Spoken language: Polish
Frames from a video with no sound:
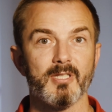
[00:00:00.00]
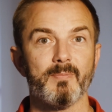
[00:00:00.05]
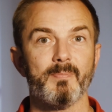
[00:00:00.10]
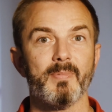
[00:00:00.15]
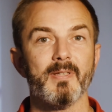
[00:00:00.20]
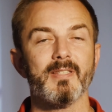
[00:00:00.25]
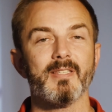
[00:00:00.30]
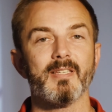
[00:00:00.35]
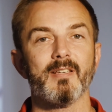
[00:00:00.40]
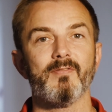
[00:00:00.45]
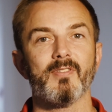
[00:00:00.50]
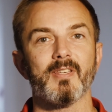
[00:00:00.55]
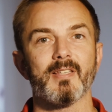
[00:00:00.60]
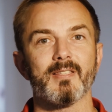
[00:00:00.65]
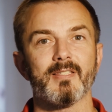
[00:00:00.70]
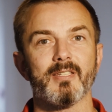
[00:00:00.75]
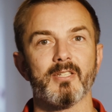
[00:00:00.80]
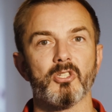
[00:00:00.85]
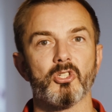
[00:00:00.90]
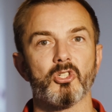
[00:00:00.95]
spędza
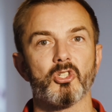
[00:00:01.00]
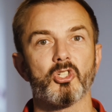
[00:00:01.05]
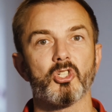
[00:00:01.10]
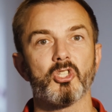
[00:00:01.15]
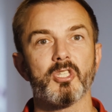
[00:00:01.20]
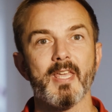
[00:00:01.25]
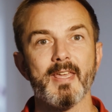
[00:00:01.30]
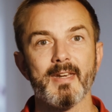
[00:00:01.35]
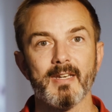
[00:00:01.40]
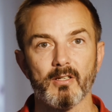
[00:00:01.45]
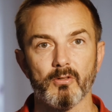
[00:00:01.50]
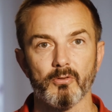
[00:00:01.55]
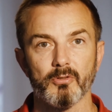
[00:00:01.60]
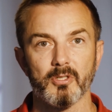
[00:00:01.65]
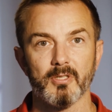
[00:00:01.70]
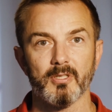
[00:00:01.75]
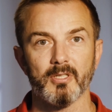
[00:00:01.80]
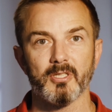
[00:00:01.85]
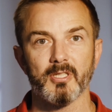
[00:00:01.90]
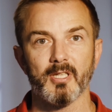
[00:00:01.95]
więcej niż 4
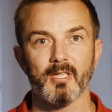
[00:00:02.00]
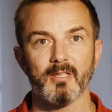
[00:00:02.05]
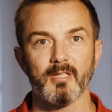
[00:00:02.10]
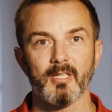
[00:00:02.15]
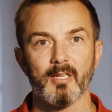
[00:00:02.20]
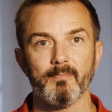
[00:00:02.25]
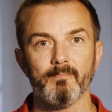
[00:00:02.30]
godziny dziennie.